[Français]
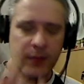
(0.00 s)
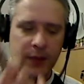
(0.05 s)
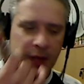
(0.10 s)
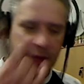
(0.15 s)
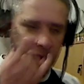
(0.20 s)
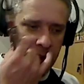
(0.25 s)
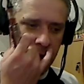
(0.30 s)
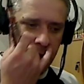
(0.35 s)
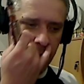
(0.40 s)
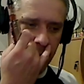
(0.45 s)

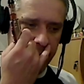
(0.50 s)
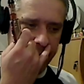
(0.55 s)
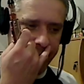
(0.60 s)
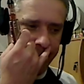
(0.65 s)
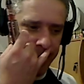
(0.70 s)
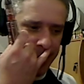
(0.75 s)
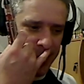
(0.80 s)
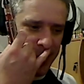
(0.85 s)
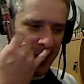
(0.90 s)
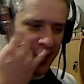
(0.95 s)
qui
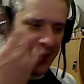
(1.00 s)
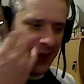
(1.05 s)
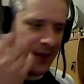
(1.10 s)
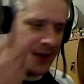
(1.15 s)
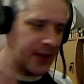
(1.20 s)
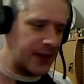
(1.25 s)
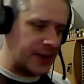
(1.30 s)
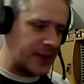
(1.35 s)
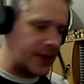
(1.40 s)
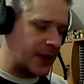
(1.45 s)
correspond bien
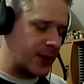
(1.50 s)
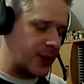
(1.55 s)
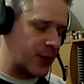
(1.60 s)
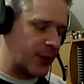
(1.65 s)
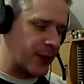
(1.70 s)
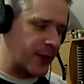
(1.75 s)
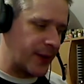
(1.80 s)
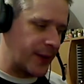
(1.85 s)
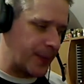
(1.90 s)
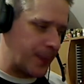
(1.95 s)
à, ce qui est
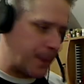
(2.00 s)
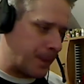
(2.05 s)
annoncé.